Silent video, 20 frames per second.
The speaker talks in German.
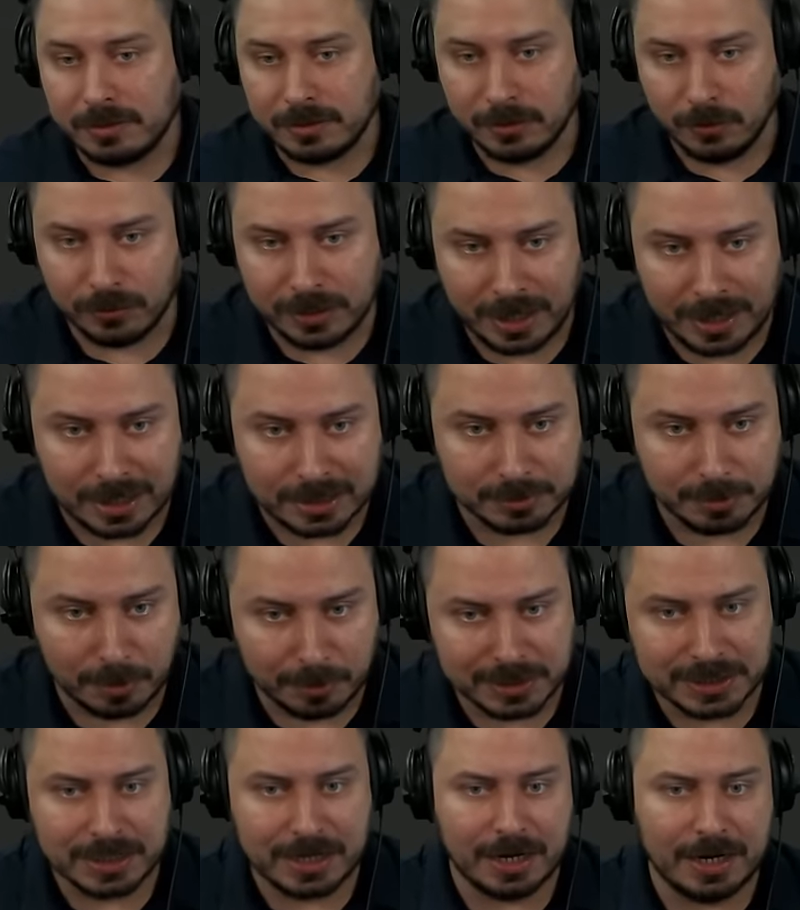Okay, also man
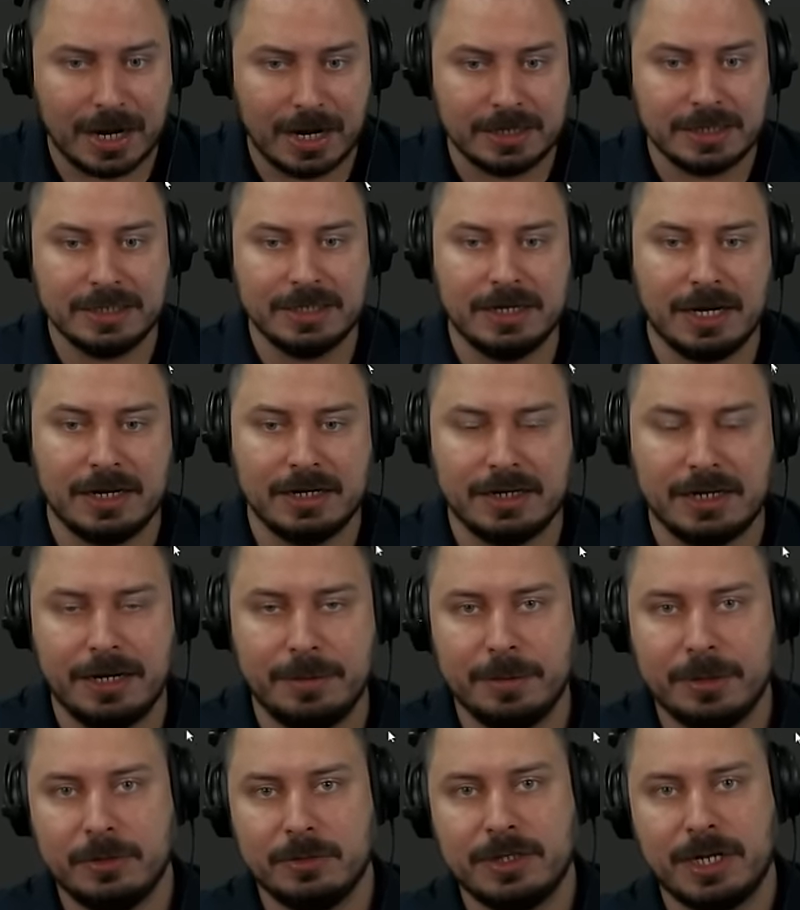muss eine Granate in die Hand
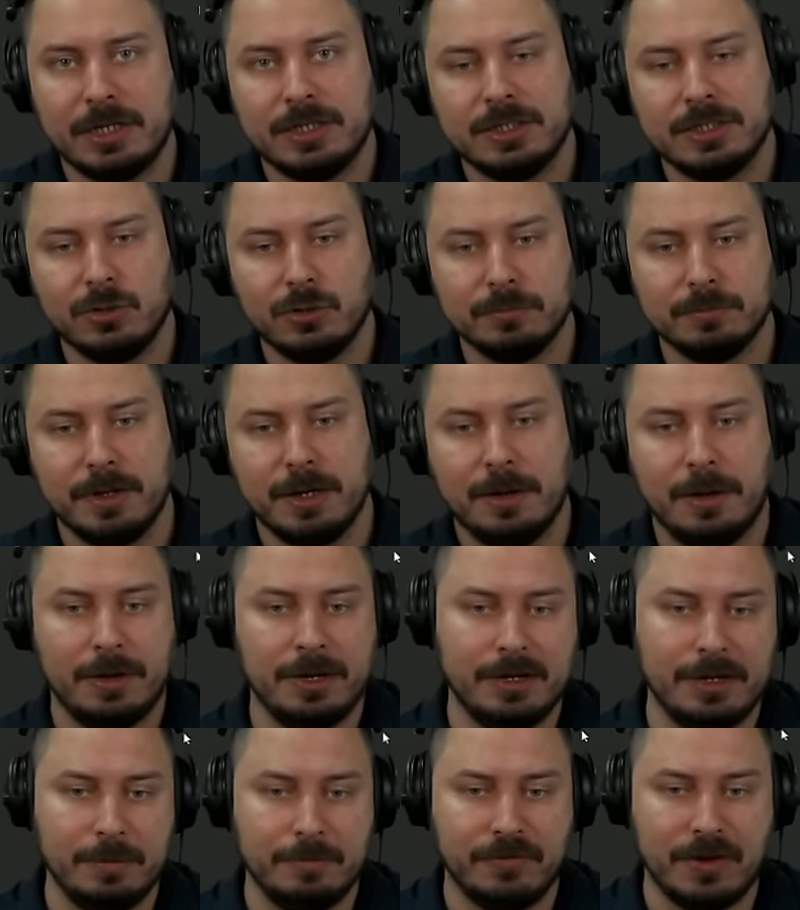nehmen und dann drückt man
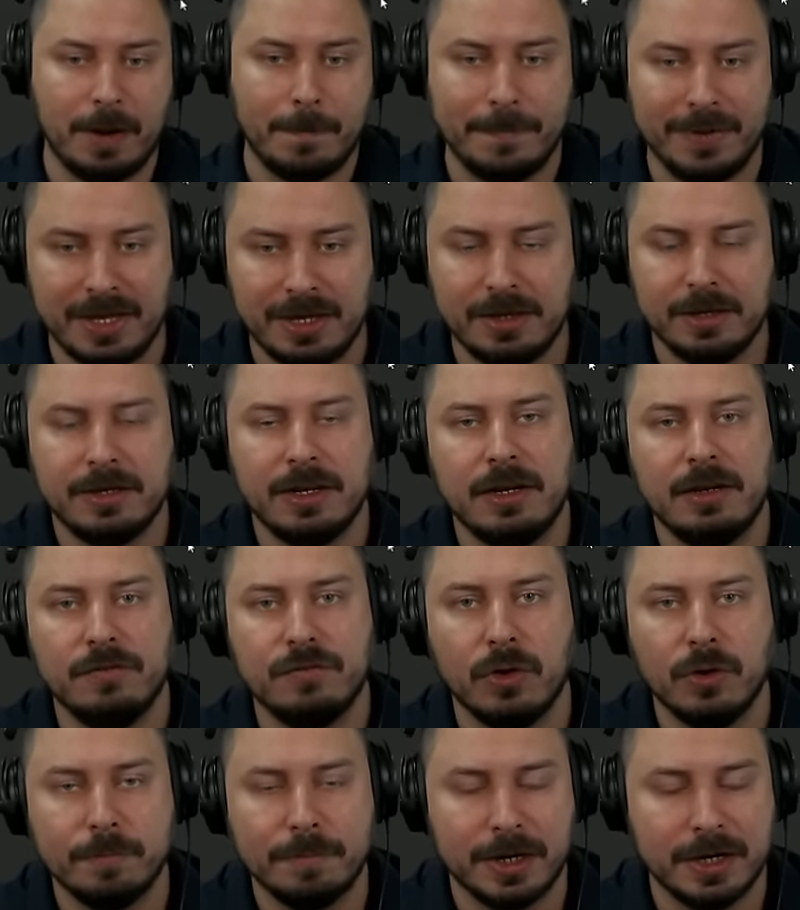in dem Fall B, der
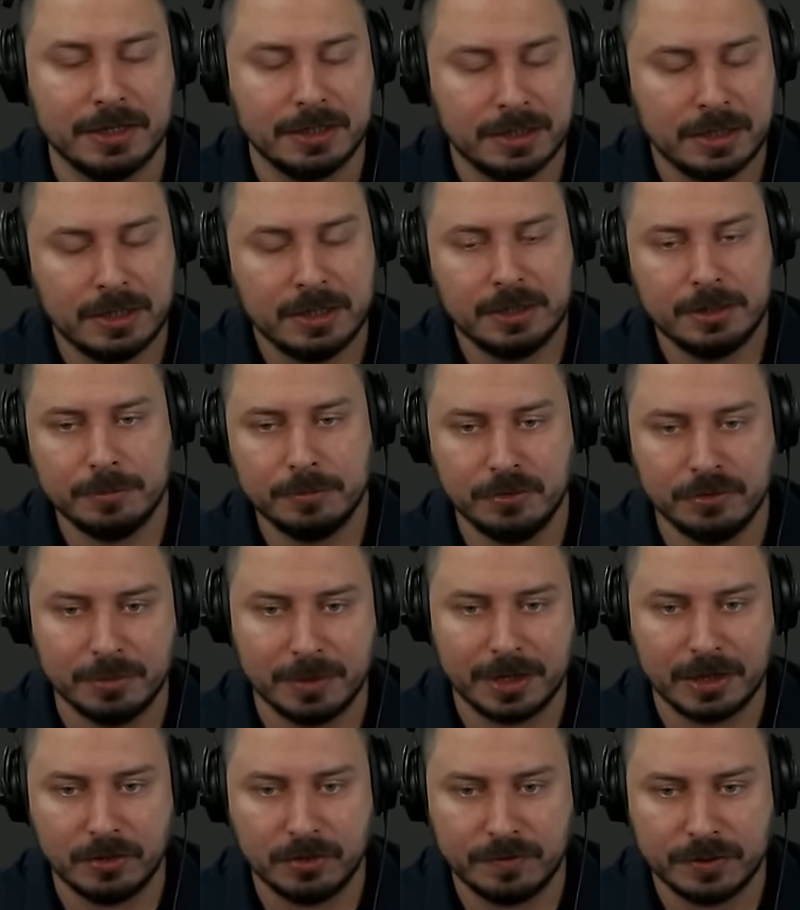Default-Bind, muss
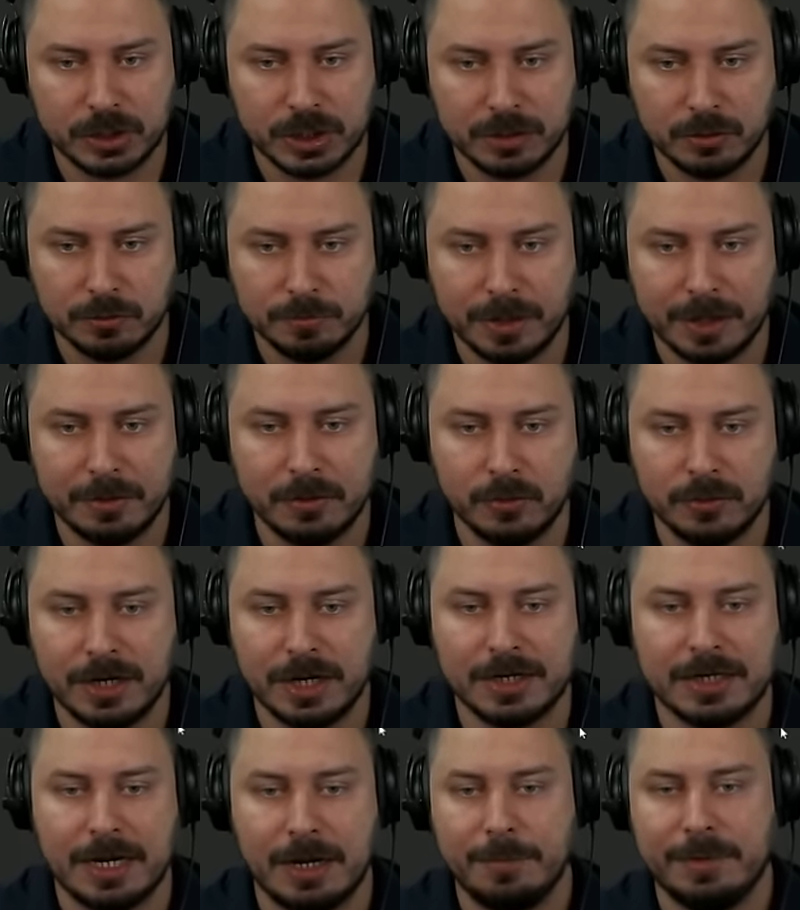man dann noch wahrscheinlich unbinden und
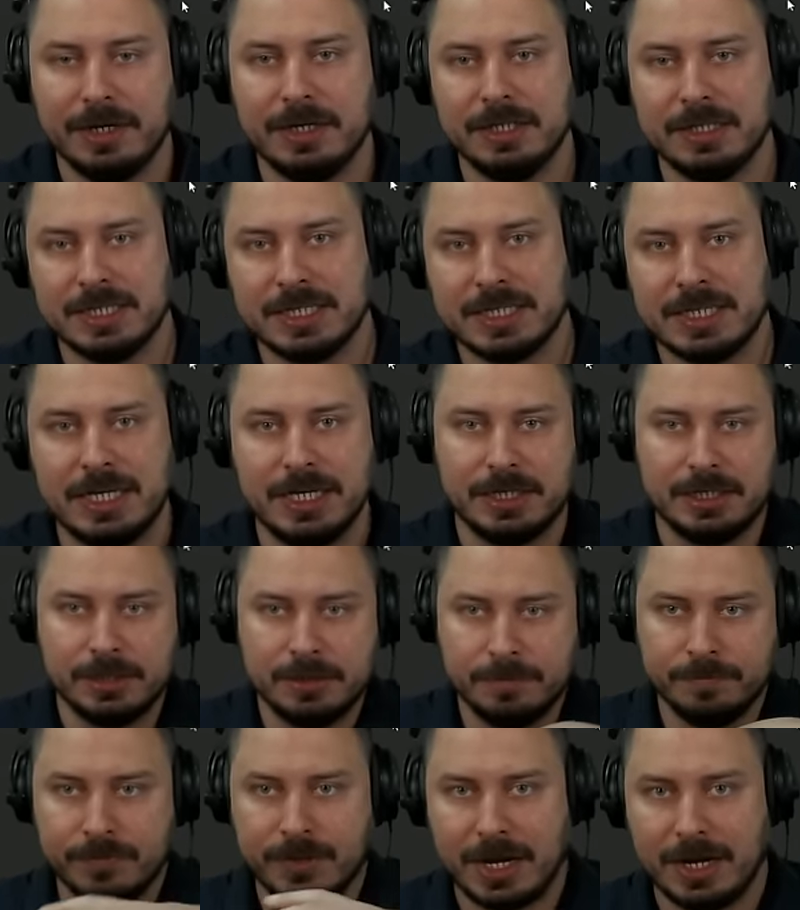dann kann man dieses Kit
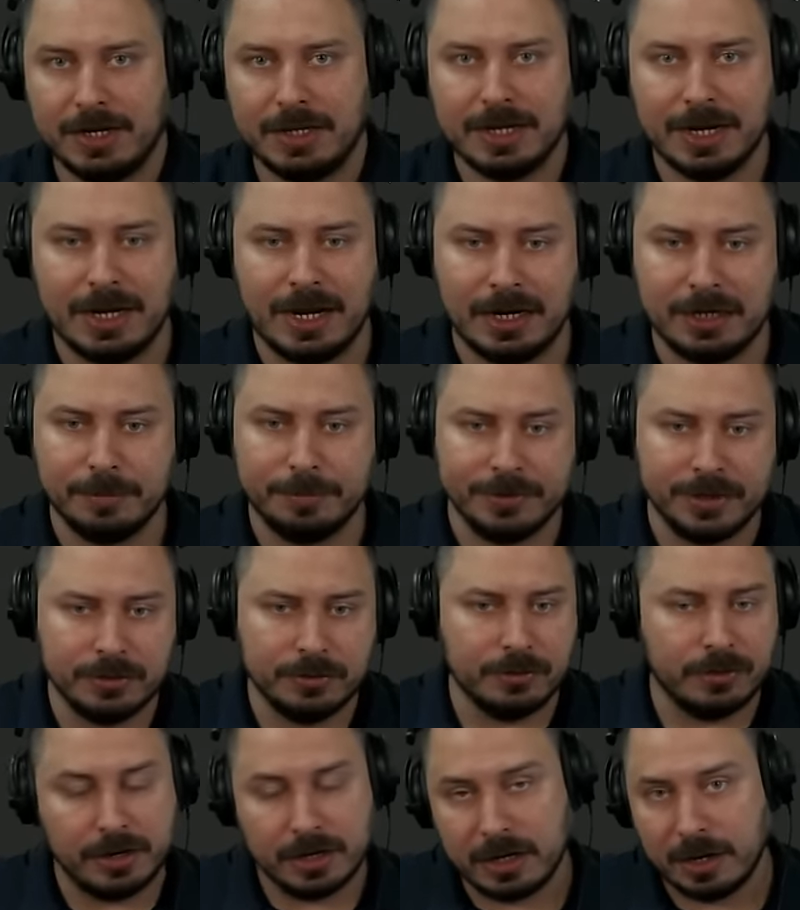an die Granate
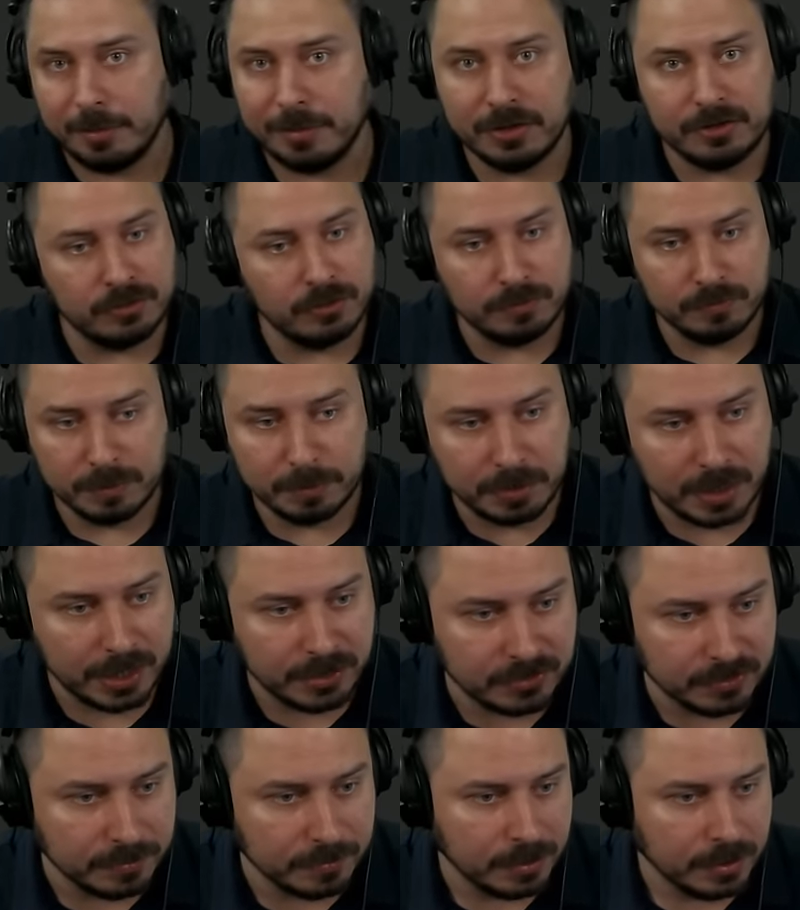binden und dann kann man das irgendwie
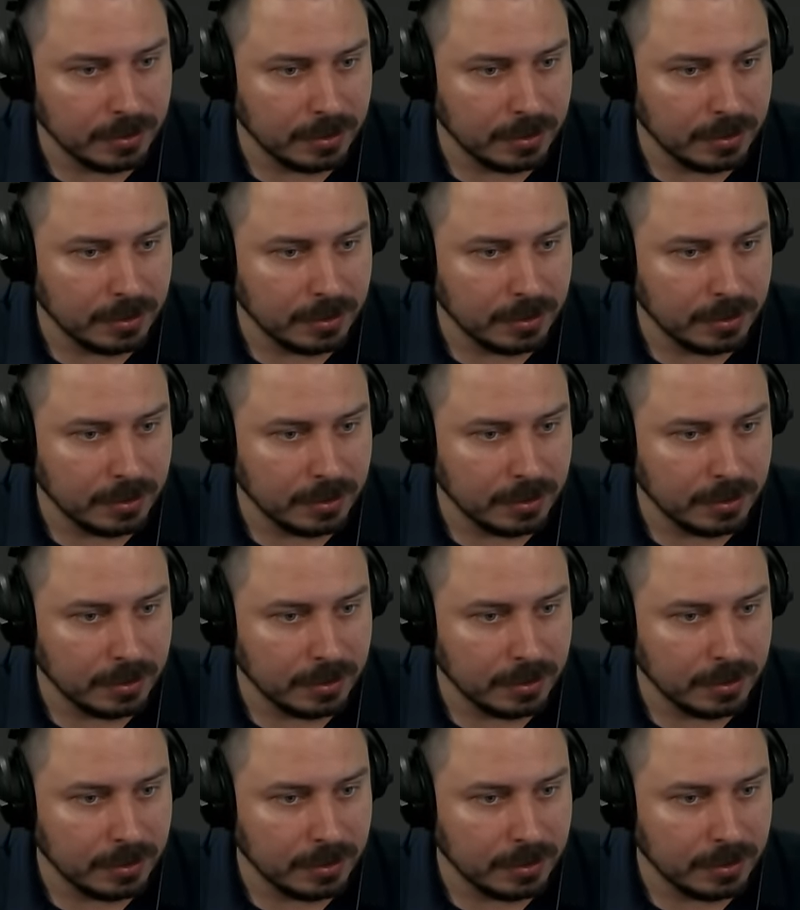placen.